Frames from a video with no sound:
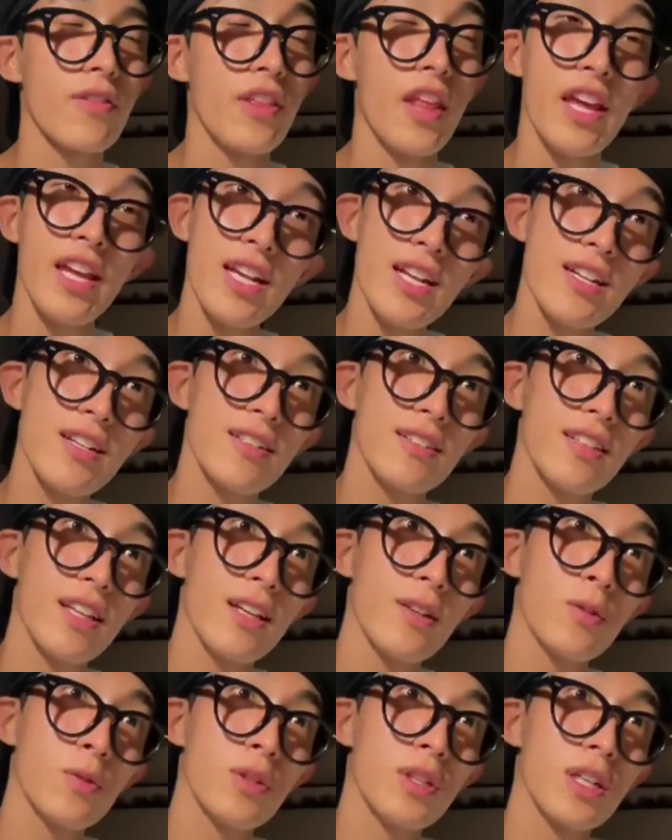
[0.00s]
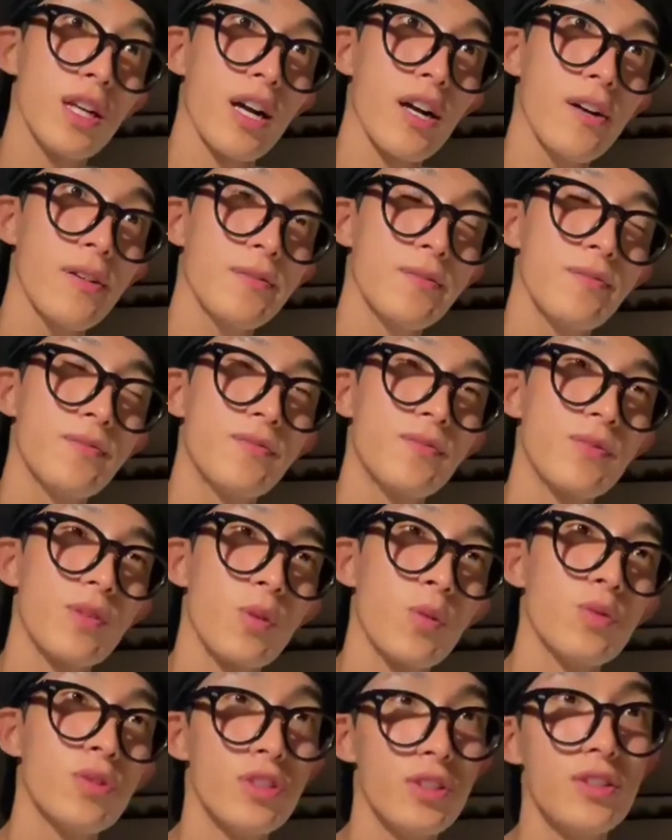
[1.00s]
내일? 내일 올릴까?
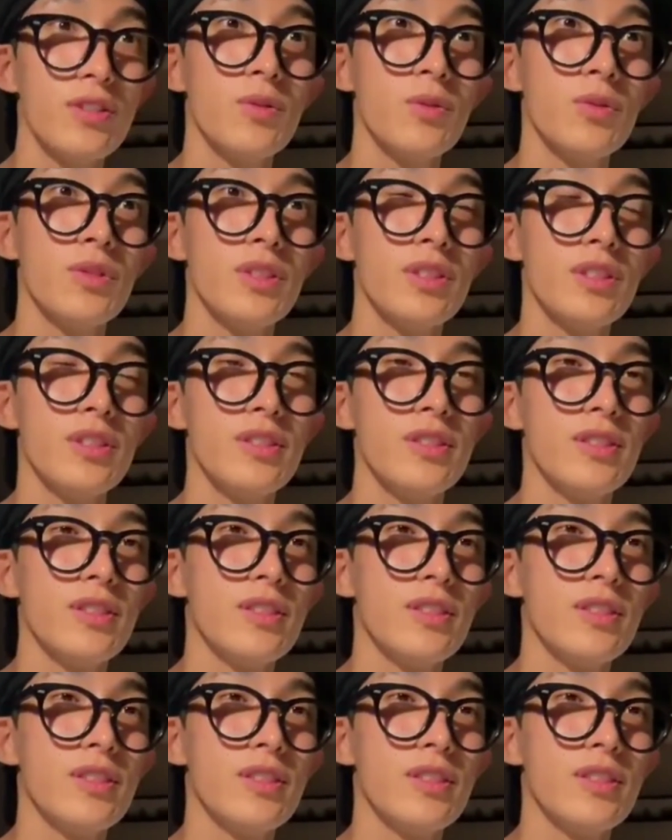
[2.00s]
오늘? 오늘?